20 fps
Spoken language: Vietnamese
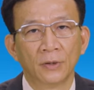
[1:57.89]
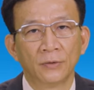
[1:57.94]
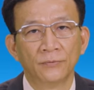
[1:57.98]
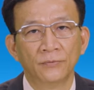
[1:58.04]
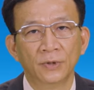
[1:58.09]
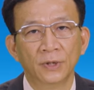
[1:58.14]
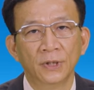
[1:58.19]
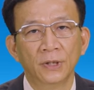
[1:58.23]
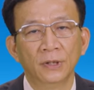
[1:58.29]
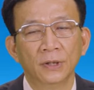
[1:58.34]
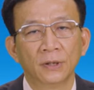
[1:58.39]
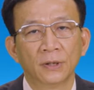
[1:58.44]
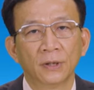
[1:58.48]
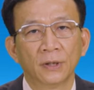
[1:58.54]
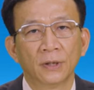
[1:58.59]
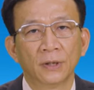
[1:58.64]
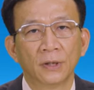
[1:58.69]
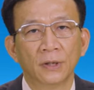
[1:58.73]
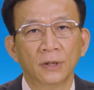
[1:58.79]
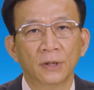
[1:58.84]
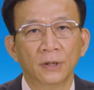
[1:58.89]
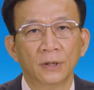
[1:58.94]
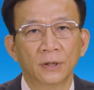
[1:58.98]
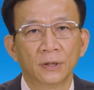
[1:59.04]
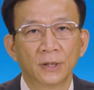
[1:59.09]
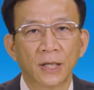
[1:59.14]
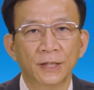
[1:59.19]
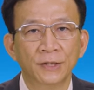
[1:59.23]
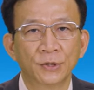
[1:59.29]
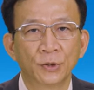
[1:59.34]
Với
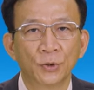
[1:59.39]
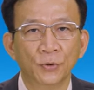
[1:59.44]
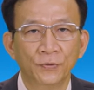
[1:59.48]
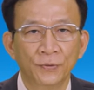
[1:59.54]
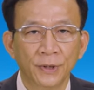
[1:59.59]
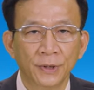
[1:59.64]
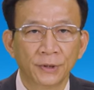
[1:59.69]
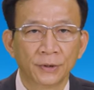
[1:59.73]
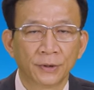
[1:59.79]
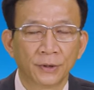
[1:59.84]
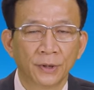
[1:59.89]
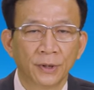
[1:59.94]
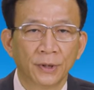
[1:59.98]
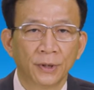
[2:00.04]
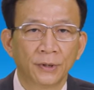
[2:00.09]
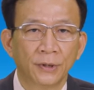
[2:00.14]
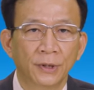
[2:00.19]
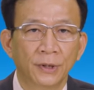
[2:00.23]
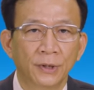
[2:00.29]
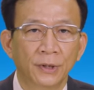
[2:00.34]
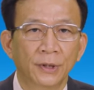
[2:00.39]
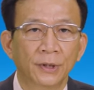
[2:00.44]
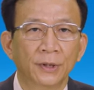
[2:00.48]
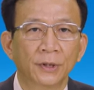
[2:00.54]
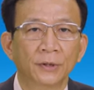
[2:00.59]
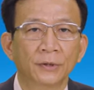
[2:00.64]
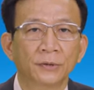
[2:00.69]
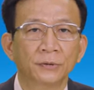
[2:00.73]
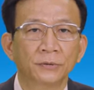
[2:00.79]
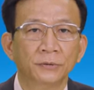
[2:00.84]
Ờ, đại dịch Covid thì
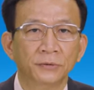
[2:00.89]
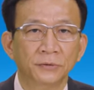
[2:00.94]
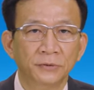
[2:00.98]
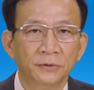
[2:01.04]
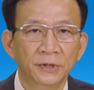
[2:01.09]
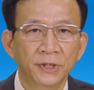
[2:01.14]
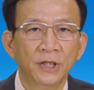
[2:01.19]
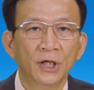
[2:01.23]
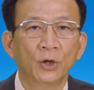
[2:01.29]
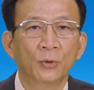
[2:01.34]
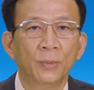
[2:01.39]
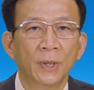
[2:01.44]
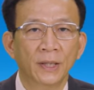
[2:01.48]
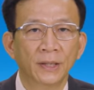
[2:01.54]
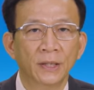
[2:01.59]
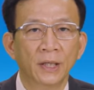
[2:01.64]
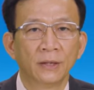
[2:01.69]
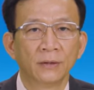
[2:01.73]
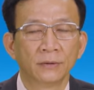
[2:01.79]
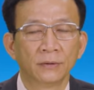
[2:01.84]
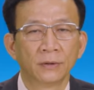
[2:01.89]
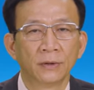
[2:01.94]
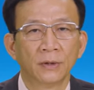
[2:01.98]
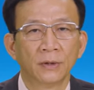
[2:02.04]
nhiều bệnh nhân